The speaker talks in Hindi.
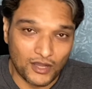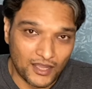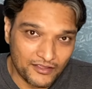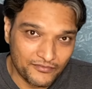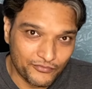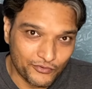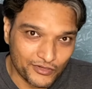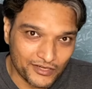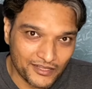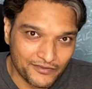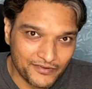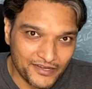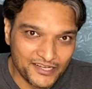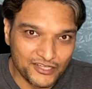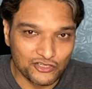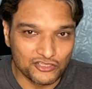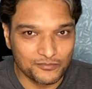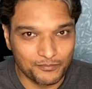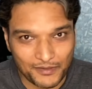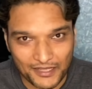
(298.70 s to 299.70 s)
आईफोन के
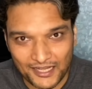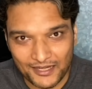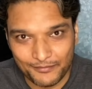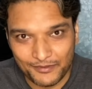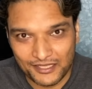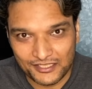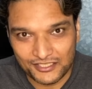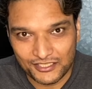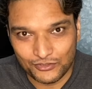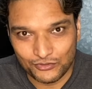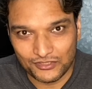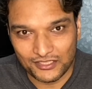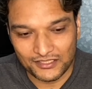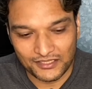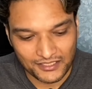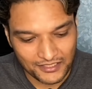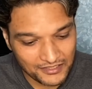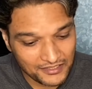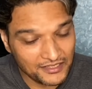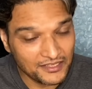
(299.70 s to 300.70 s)
वीडियोस पहले भी अच्छे होते
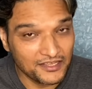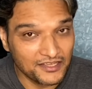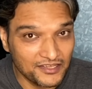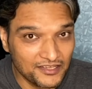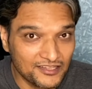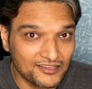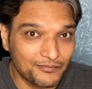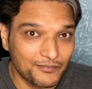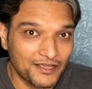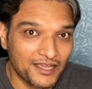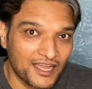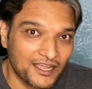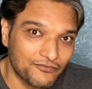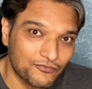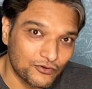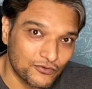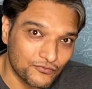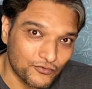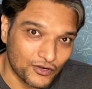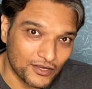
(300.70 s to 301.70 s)
थे इसमें
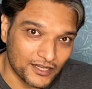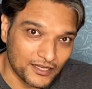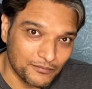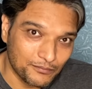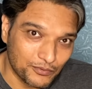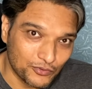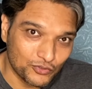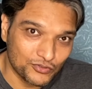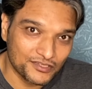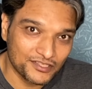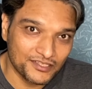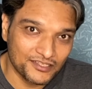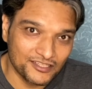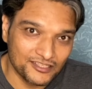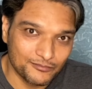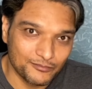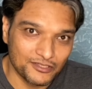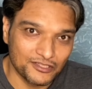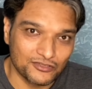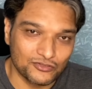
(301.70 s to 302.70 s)
आईफोन 14 प्रो
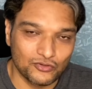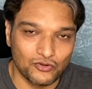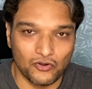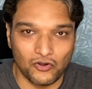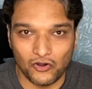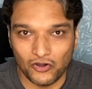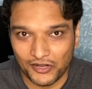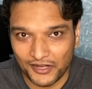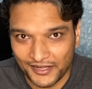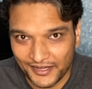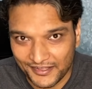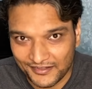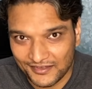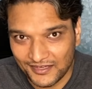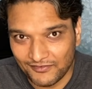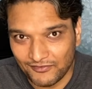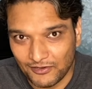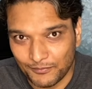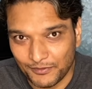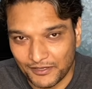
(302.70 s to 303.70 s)
सीरीज़ में इसको और नेक्स्ट
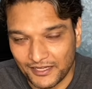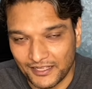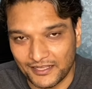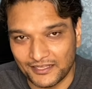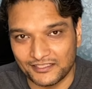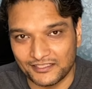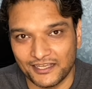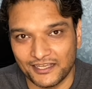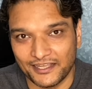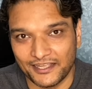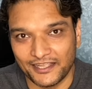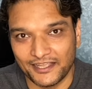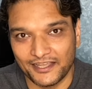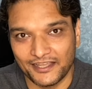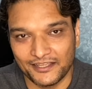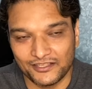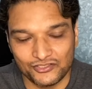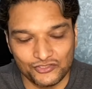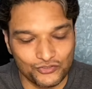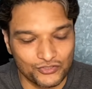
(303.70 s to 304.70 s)
लेवल पर लेकर गया
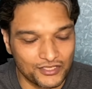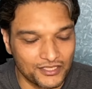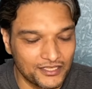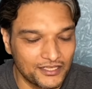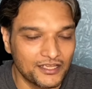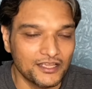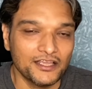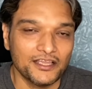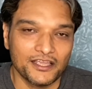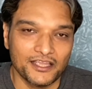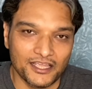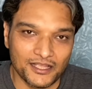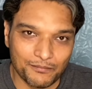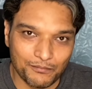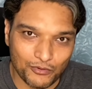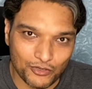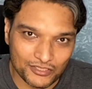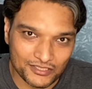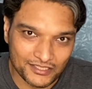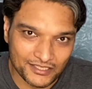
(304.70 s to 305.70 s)
है जो कि एक
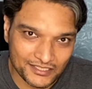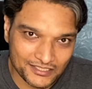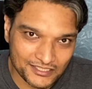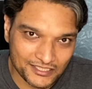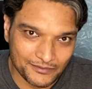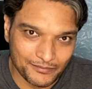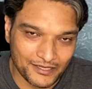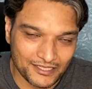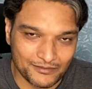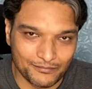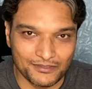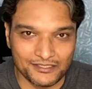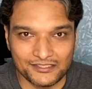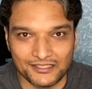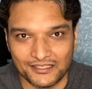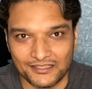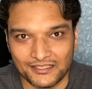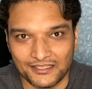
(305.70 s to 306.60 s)
बहुत ही अच्छी बात बन जाती